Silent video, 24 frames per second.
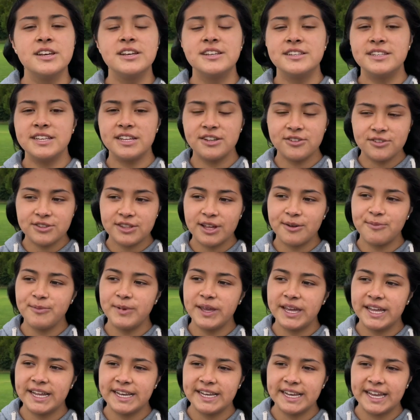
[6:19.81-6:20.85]
sino
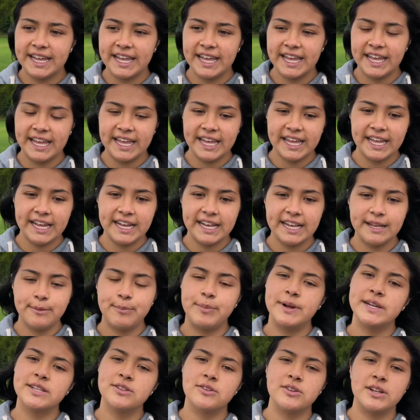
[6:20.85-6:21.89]
también en
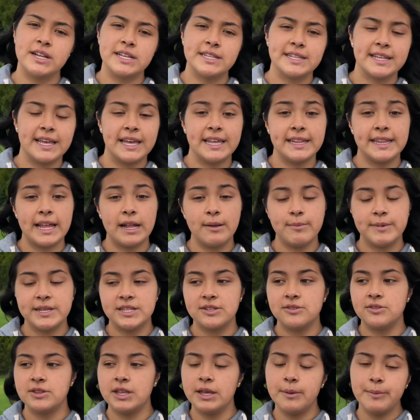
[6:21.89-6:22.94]
personas que tal vez
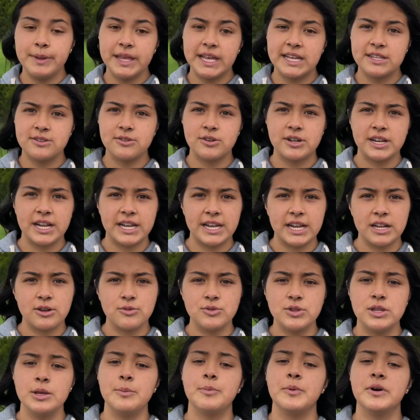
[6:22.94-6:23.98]
son tímidas o crean
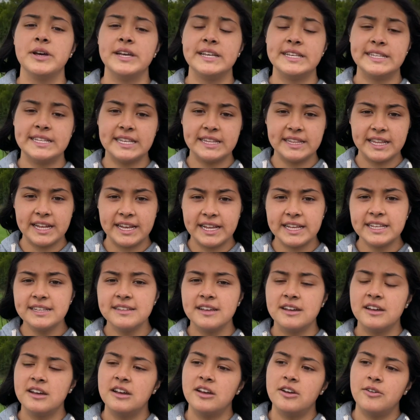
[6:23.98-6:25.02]
algún tipo de desinterés
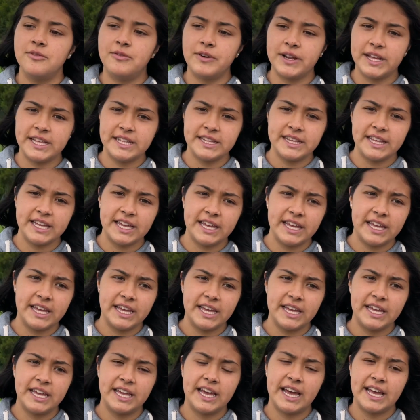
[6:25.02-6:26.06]

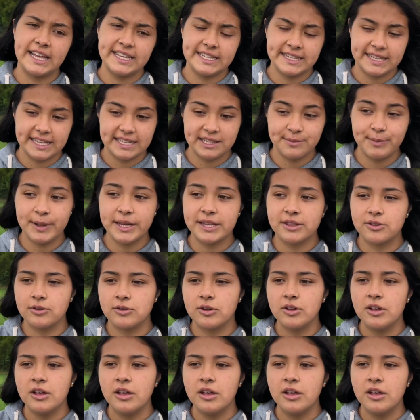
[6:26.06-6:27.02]
frente a este aspecto.